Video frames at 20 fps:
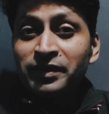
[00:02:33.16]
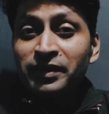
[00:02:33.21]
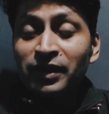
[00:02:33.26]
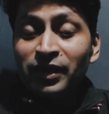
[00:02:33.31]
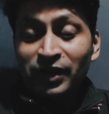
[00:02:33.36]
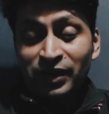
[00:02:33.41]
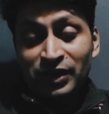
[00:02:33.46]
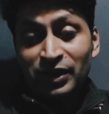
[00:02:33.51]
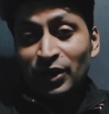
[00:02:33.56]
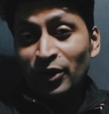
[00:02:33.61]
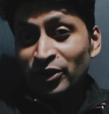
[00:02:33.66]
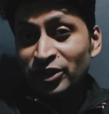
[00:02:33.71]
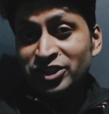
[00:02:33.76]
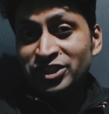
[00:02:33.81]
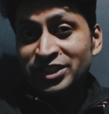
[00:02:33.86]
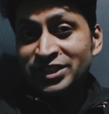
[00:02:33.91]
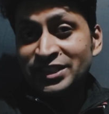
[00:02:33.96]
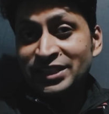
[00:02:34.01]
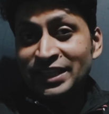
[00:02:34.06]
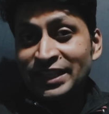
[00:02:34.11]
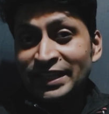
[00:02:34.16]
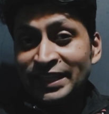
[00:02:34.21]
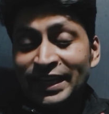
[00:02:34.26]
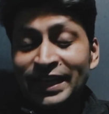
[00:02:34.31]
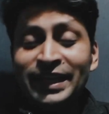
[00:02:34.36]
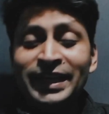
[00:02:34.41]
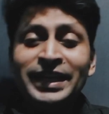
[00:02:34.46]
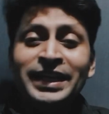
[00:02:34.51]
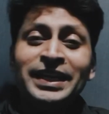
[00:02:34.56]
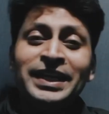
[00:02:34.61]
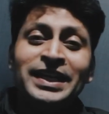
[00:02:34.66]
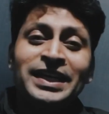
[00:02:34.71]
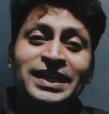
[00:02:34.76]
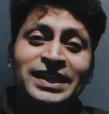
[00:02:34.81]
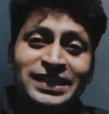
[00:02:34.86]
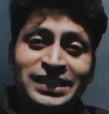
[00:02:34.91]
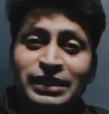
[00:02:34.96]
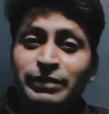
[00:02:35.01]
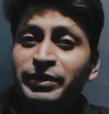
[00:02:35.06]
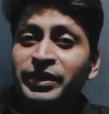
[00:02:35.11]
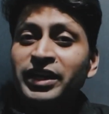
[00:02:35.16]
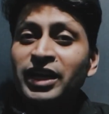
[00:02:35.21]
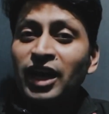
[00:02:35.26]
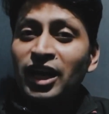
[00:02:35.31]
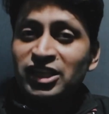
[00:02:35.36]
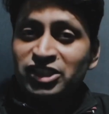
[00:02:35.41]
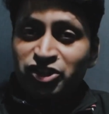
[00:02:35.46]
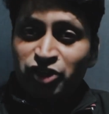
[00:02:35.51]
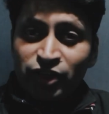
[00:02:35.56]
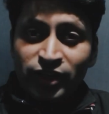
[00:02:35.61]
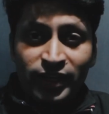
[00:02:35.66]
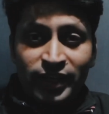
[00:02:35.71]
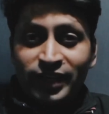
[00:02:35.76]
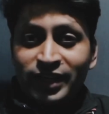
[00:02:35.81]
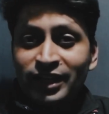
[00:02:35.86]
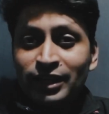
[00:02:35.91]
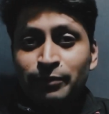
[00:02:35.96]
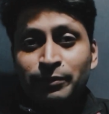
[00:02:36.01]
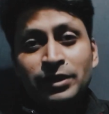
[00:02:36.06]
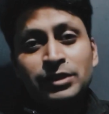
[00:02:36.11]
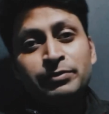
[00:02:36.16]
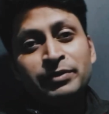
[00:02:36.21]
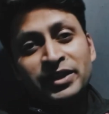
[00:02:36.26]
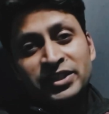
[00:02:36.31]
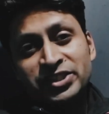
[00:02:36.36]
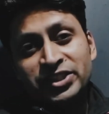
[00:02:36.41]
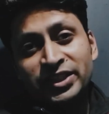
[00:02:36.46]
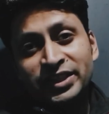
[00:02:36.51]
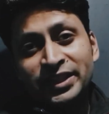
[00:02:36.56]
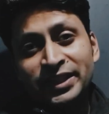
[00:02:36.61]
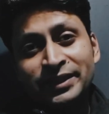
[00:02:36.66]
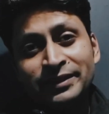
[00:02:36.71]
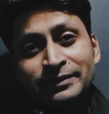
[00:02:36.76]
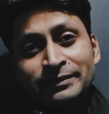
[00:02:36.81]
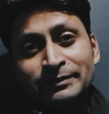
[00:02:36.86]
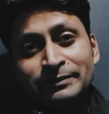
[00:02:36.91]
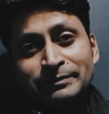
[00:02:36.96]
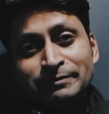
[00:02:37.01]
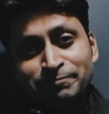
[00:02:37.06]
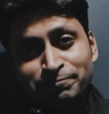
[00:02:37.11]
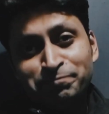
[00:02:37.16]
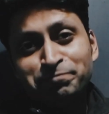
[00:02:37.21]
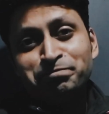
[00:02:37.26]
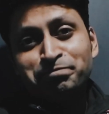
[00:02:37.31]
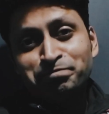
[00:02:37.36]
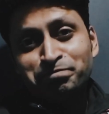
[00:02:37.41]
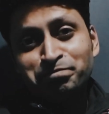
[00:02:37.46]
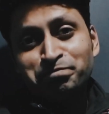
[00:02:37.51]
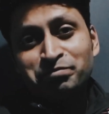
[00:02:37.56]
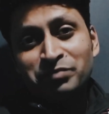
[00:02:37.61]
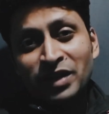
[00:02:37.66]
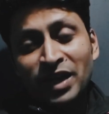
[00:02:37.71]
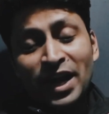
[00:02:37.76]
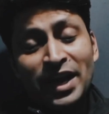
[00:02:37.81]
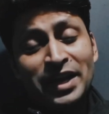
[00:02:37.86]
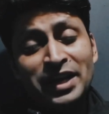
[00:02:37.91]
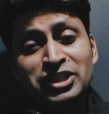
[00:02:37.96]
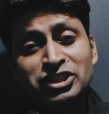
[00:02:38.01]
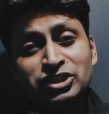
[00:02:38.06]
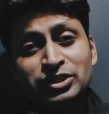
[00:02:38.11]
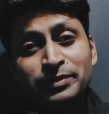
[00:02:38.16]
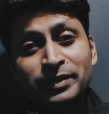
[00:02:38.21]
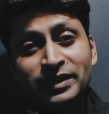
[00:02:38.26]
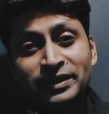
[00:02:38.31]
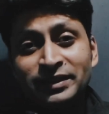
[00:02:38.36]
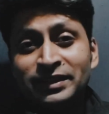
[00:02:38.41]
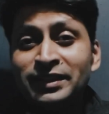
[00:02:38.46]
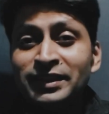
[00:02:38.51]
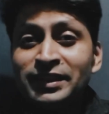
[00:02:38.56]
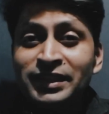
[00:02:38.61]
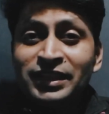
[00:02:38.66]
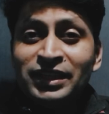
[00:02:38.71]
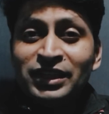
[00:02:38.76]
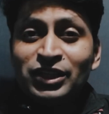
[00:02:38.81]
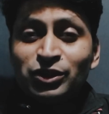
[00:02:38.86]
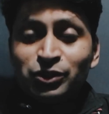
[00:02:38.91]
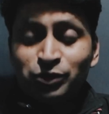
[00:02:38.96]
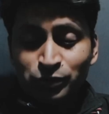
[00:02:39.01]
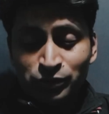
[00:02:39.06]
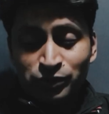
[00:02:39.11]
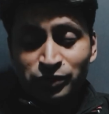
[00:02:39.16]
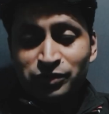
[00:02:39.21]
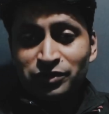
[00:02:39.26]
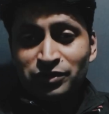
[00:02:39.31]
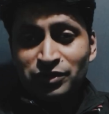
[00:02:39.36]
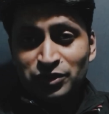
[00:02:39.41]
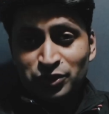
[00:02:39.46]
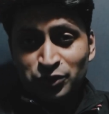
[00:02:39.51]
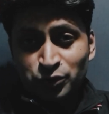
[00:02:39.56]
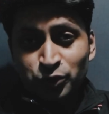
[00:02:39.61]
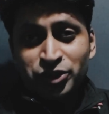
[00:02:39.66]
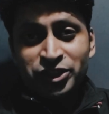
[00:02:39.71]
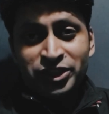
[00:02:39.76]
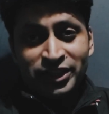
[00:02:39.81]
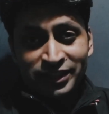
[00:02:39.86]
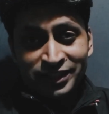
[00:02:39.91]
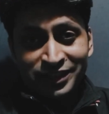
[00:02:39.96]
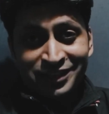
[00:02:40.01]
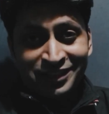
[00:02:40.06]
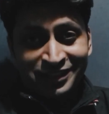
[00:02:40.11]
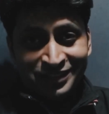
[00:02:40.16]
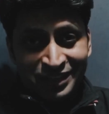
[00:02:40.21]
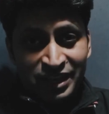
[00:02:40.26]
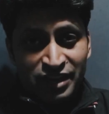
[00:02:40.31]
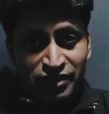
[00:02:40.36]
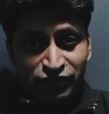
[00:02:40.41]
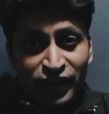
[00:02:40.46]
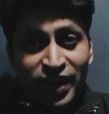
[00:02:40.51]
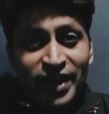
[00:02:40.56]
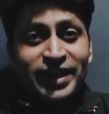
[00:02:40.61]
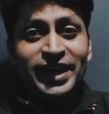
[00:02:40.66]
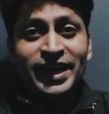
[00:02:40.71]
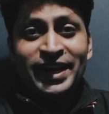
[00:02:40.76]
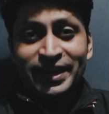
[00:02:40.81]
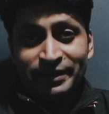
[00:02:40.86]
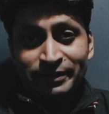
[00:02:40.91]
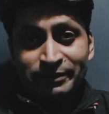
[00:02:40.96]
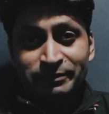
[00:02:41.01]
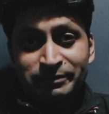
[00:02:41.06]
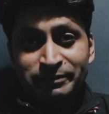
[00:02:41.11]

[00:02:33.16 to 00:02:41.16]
ऑडिशंस के लिए किसी भी कास्टिंग डायरेक्टर के पास भेज सकते हैं है ना अच्छी बात तो सोचिए कि कितना फ़ायदा है